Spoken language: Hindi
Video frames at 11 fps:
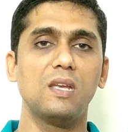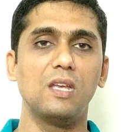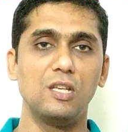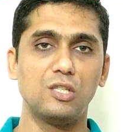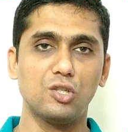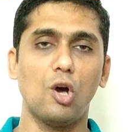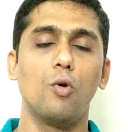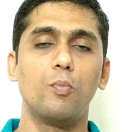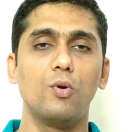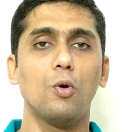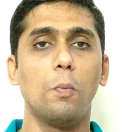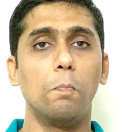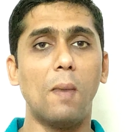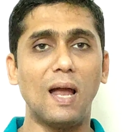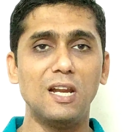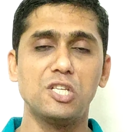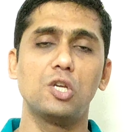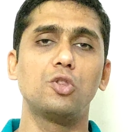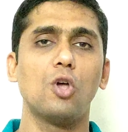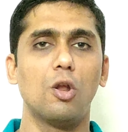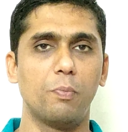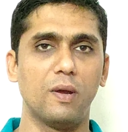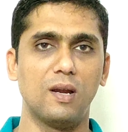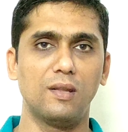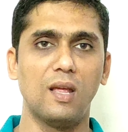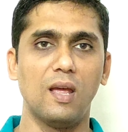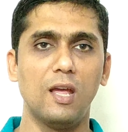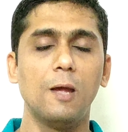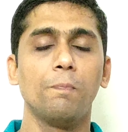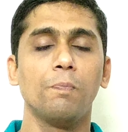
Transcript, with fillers: इसका उपयोग मालिश के तौर पे करना है